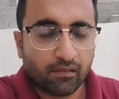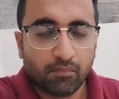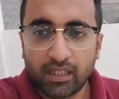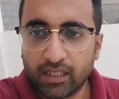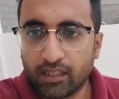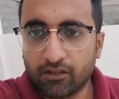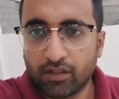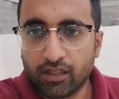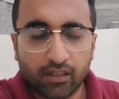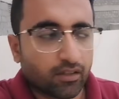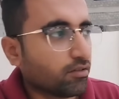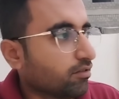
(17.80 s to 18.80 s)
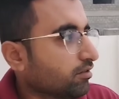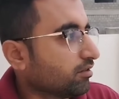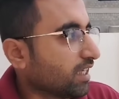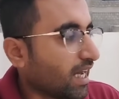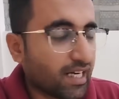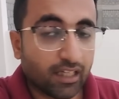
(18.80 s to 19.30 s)
मलेरिया जो है जो
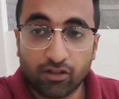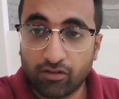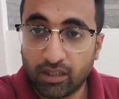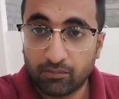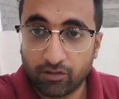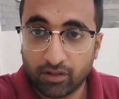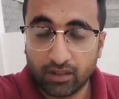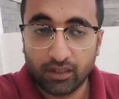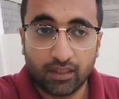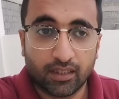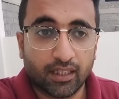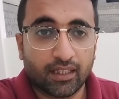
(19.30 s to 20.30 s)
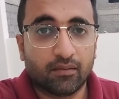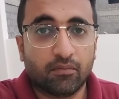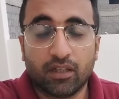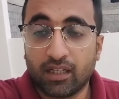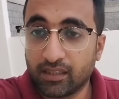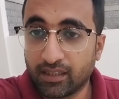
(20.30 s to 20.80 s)
जान नहीं छोड़ा हम दोनों की खैर
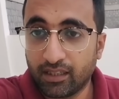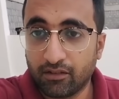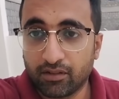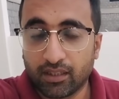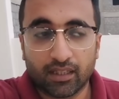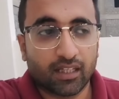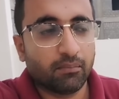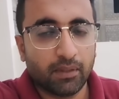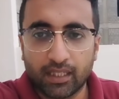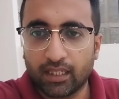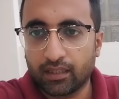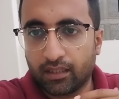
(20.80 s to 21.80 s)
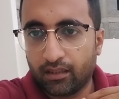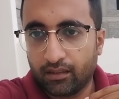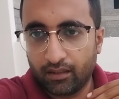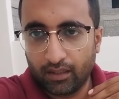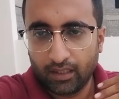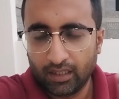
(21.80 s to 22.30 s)
बुखार चढ़ा उतर रहा है कल मैं निकला था
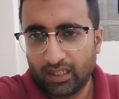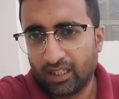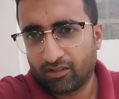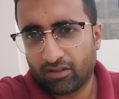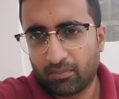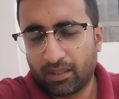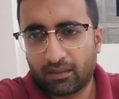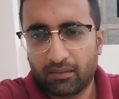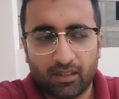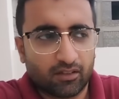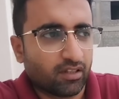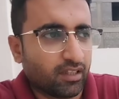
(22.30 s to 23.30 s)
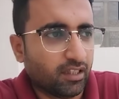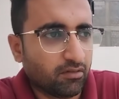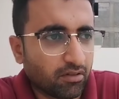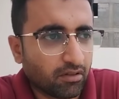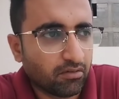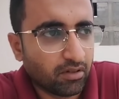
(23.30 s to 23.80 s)
थोड़ा बाहर मिलना थोड़ा ठीक हो
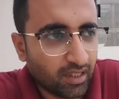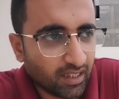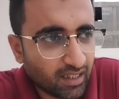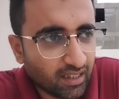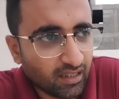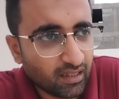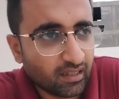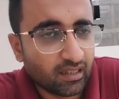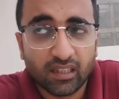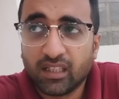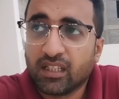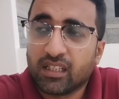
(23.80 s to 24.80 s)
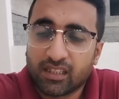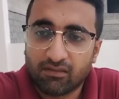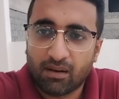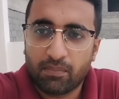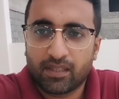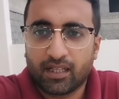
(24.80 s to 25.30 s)
गया हूँ लेकिन जब
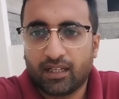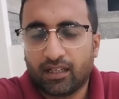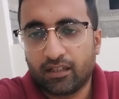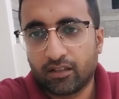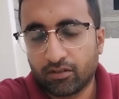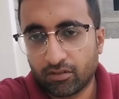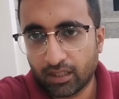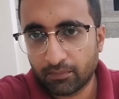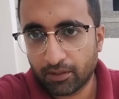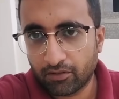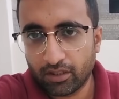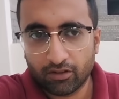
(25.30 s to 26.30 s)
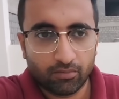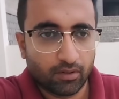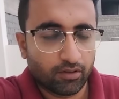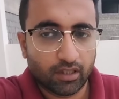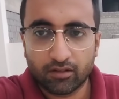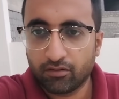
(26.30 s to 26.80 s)
वापस आया तो रात में सोया सुबह
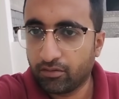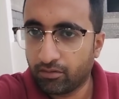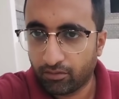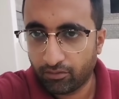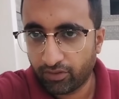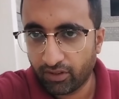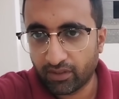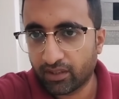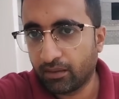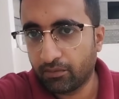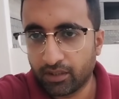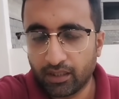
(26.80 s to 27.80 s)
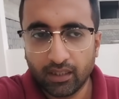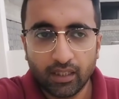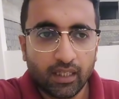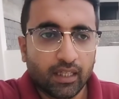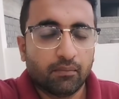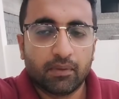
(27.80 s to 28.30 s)
उठा तो फीवर था मुझे
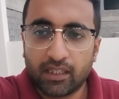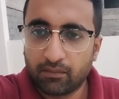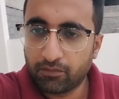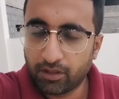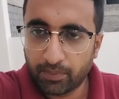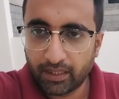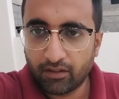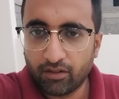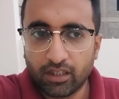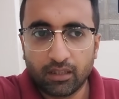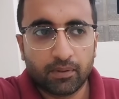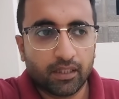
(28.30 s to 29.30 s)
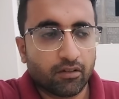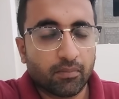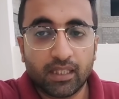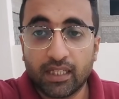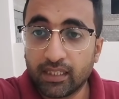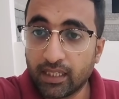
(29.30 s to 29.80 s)
पहले मुझे पैराडोल लेनी पड़ी और मेरी
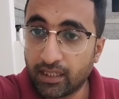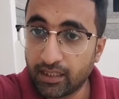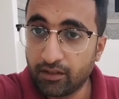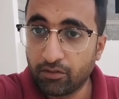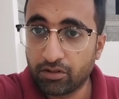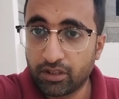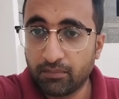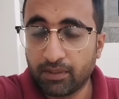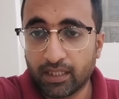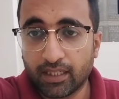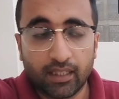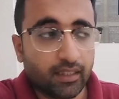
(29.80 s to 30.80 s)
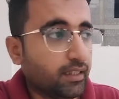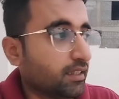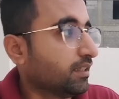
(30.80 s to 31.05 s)
आज आखिरी डोज थी मैंने खा ली